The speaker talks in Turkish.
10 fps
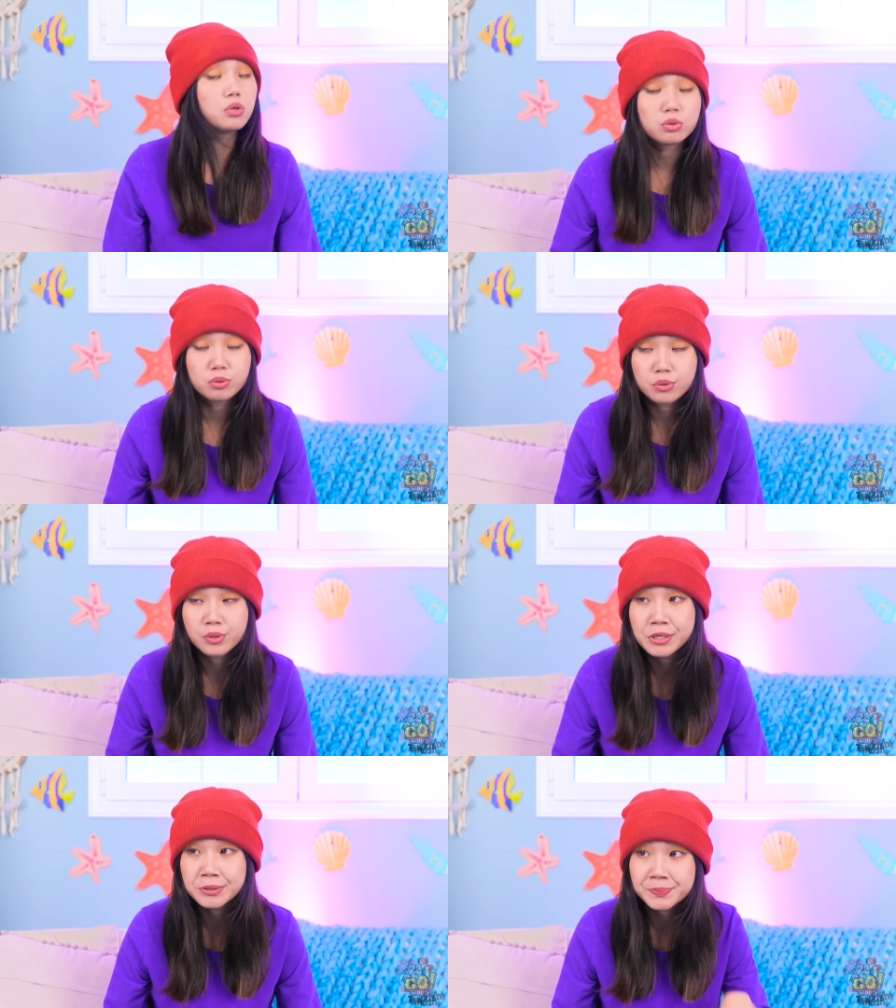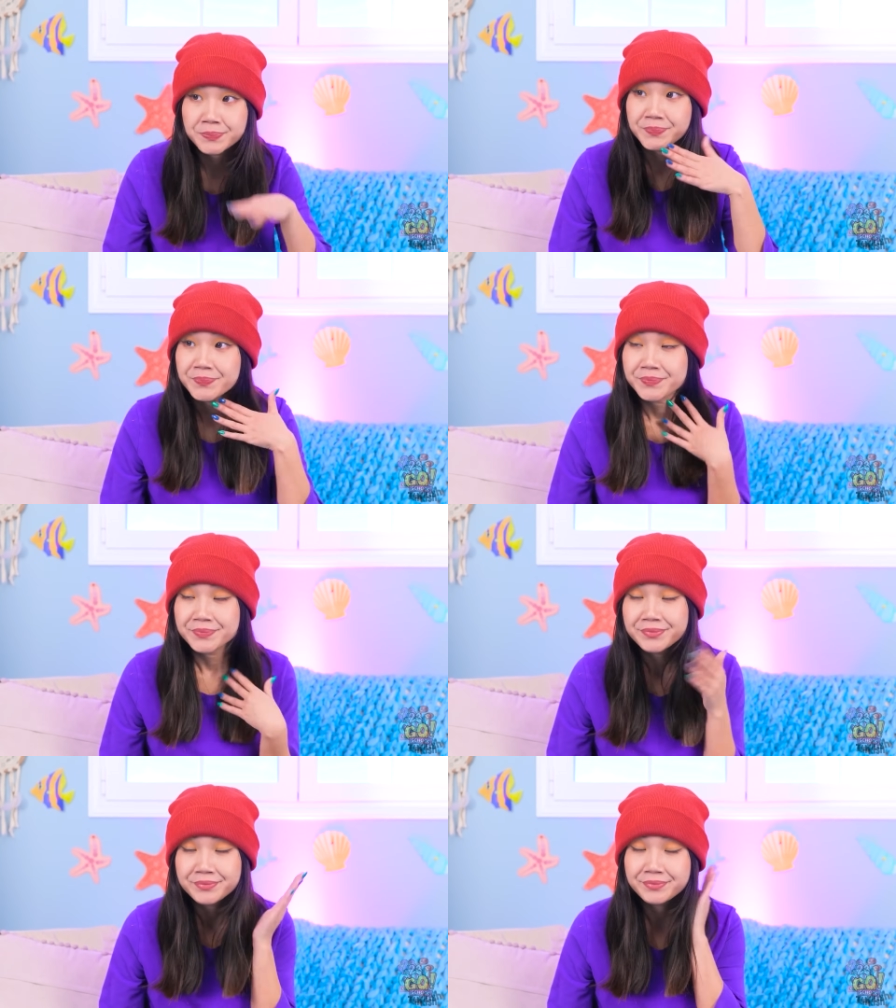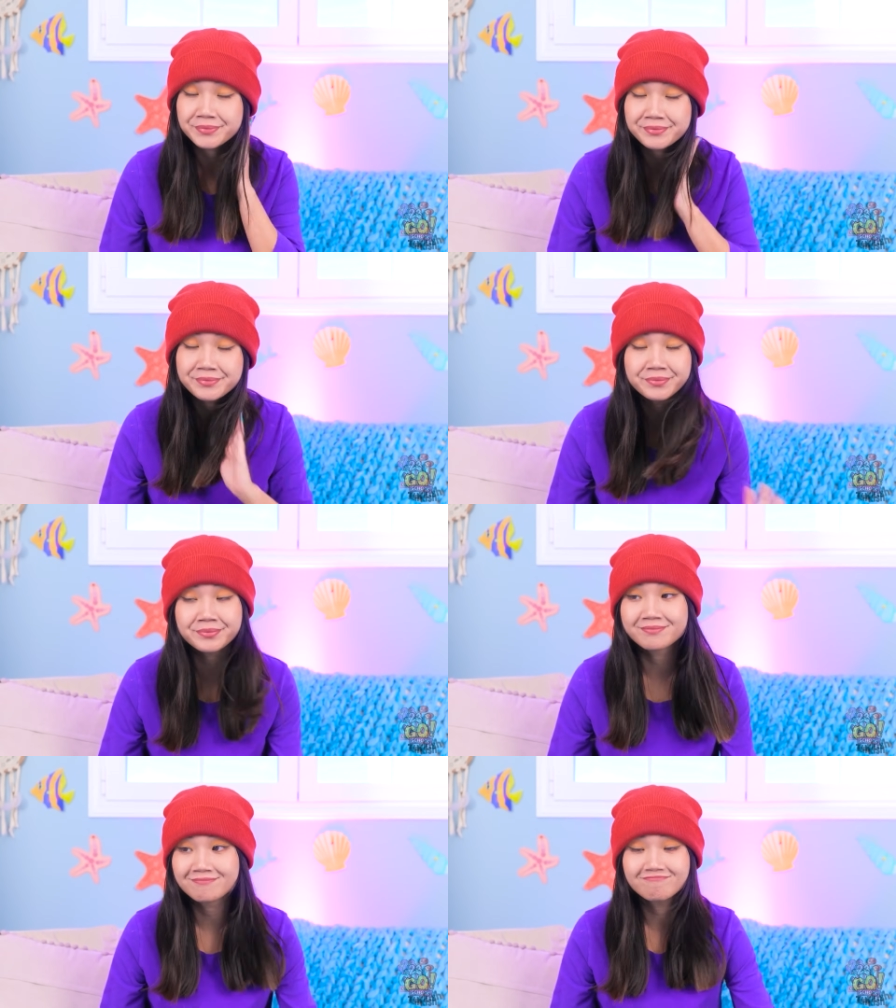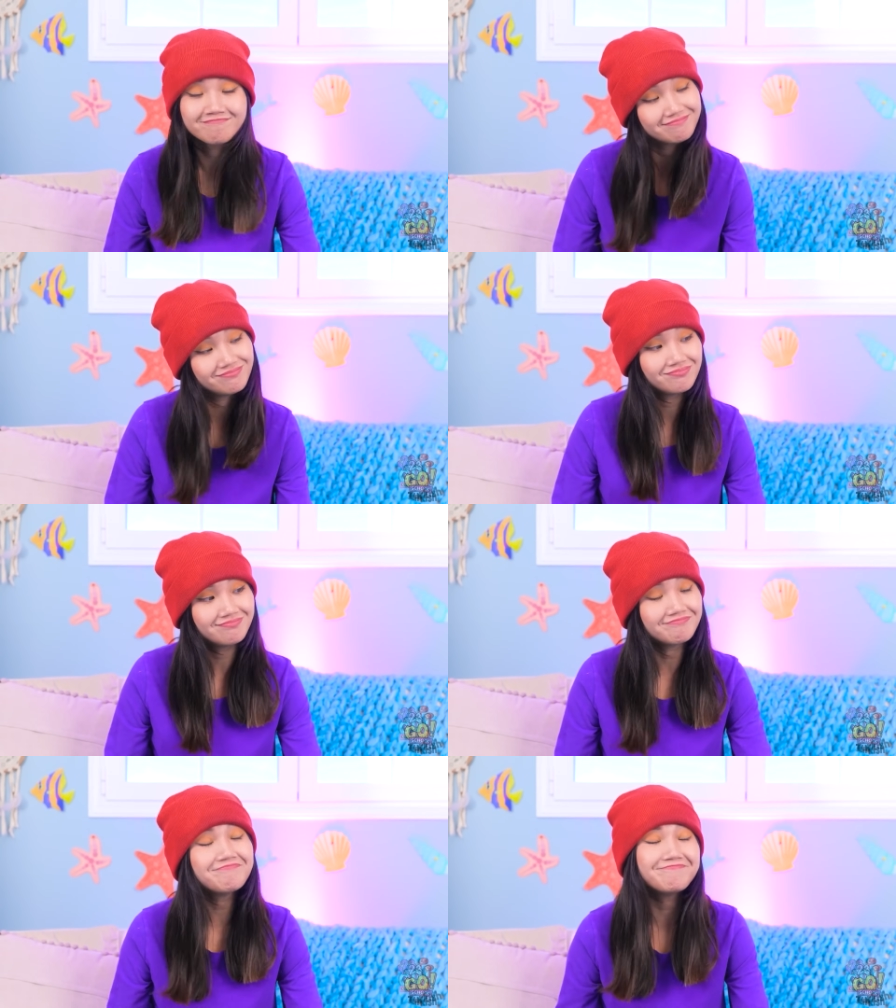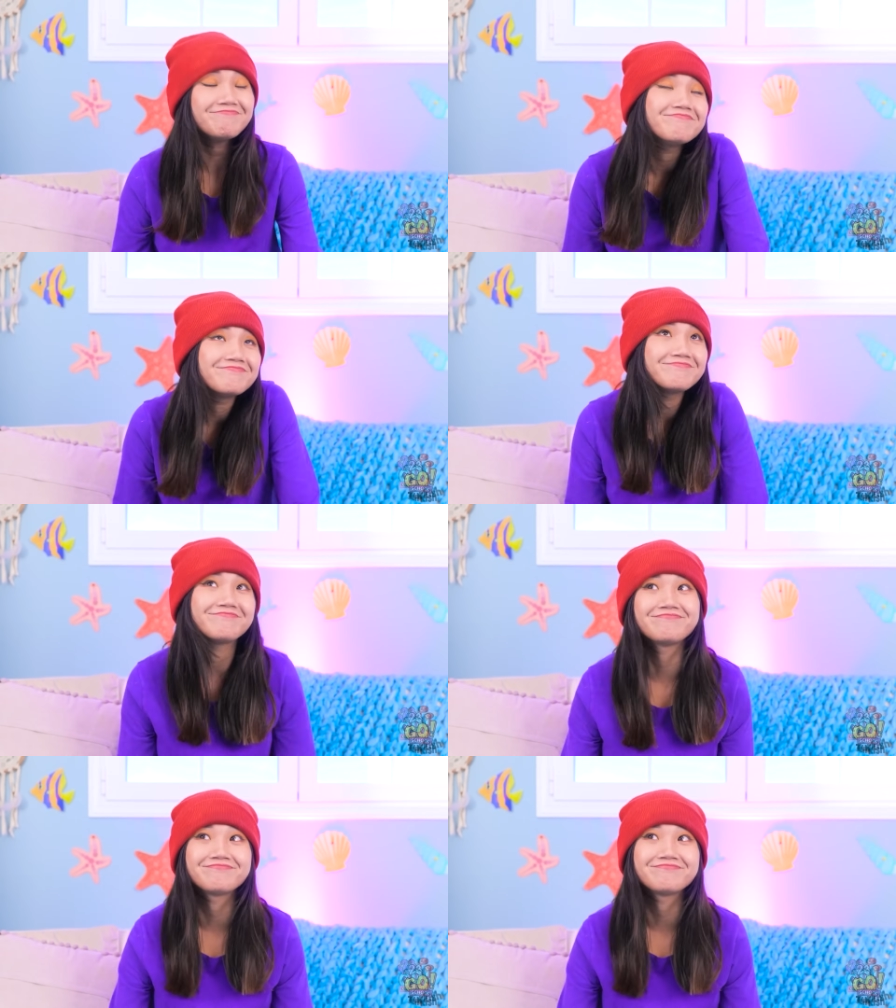Oh balığım. Eh, ne yapalım? Canın ne istiyorsa öyle yap.